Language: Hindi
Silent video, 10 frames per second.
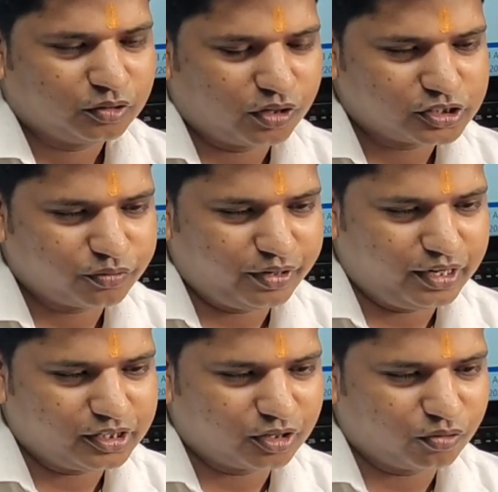थोड़ा सा
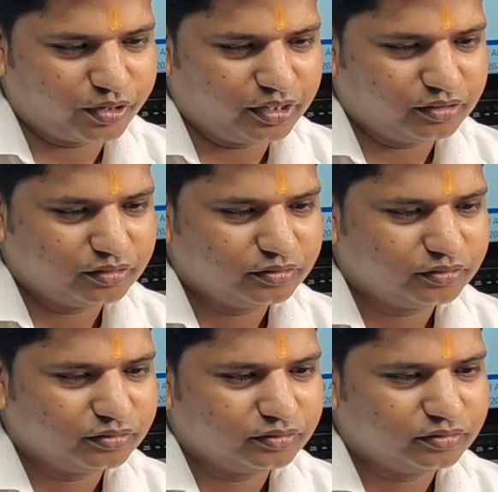वेट करोगे
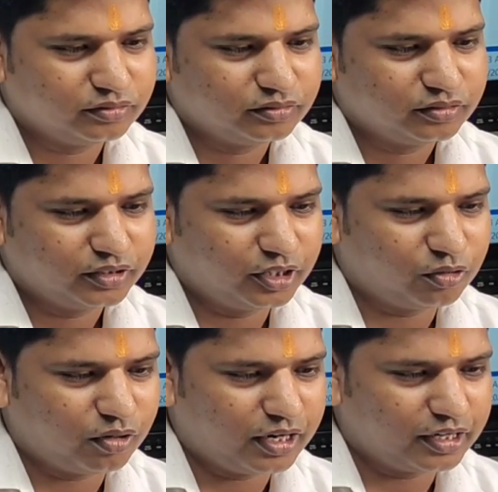
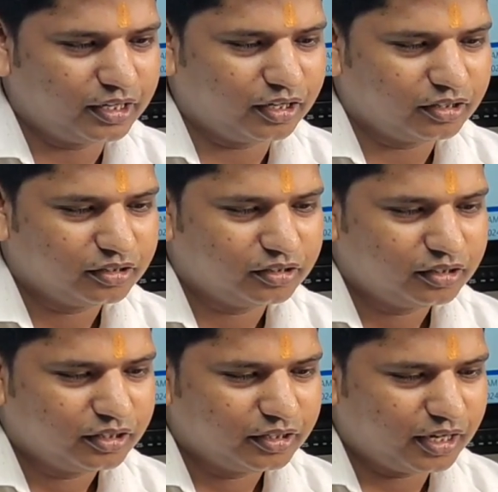देखो आ गया
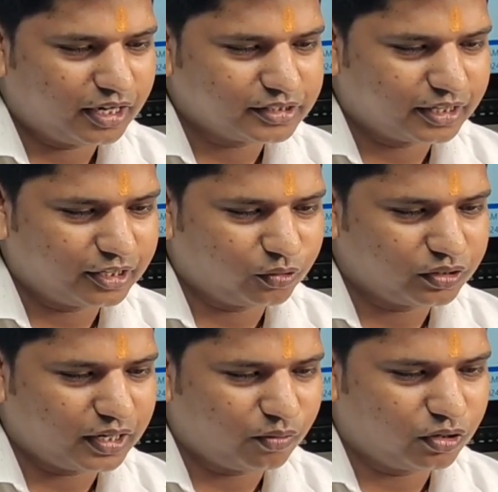यहां जाना
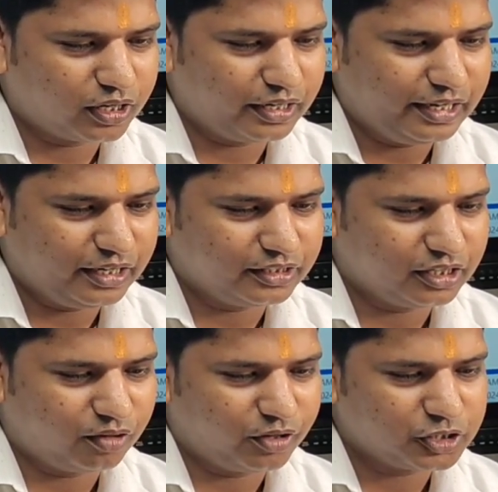देखो डाउनलोड का लिंक
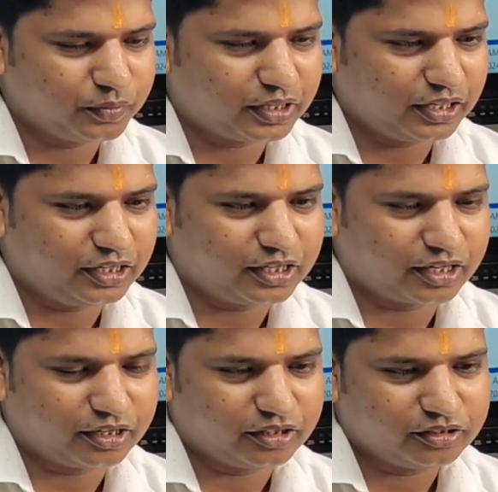दिया हुआ इस पर क्लिक
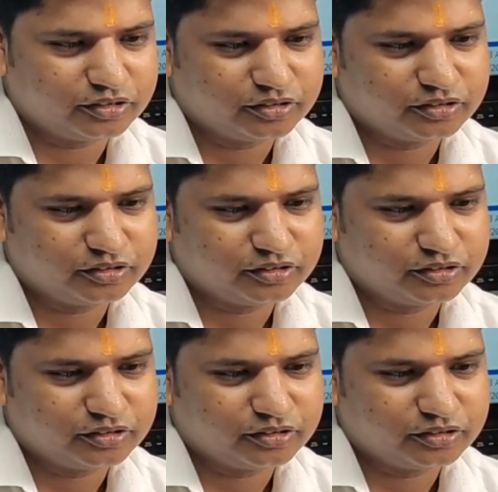करना